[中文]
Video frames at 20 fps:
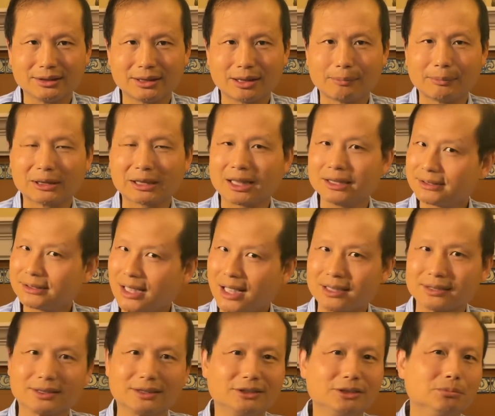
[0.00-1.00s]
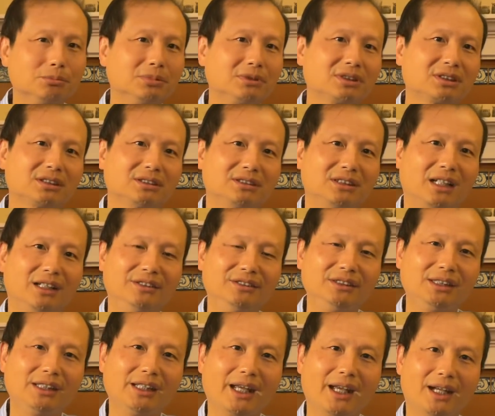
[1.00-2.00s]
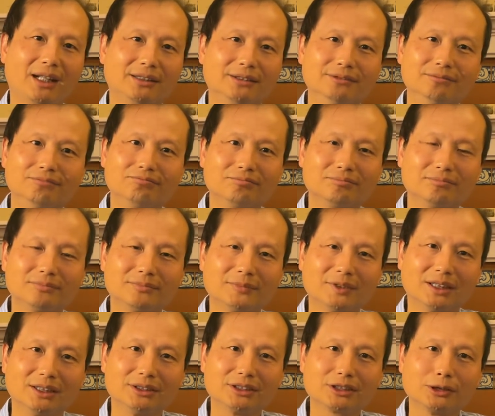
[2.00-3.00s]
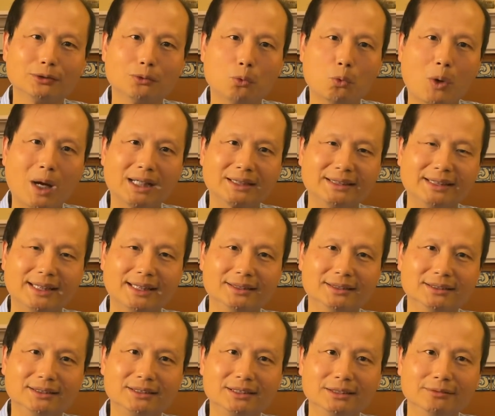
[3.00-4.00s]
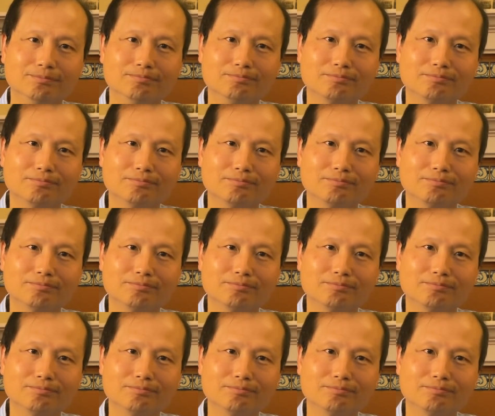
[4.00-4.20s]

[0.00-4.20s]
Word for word: 那么他长的就不是人眼，而是望远镜。